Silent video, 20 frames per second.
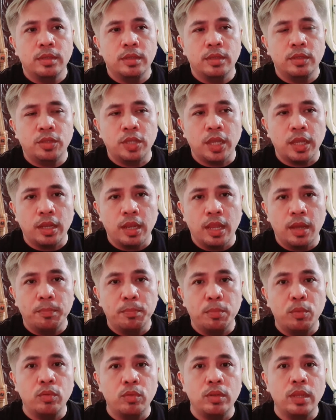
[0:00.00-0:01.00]
i-check lang
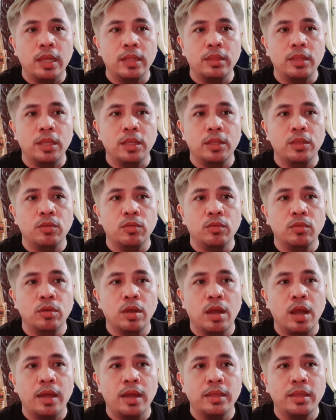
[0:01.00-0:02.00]
po natin
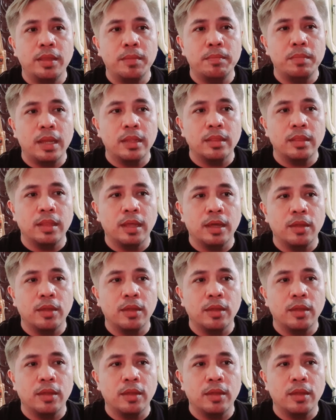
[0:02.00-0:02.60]
yung I am not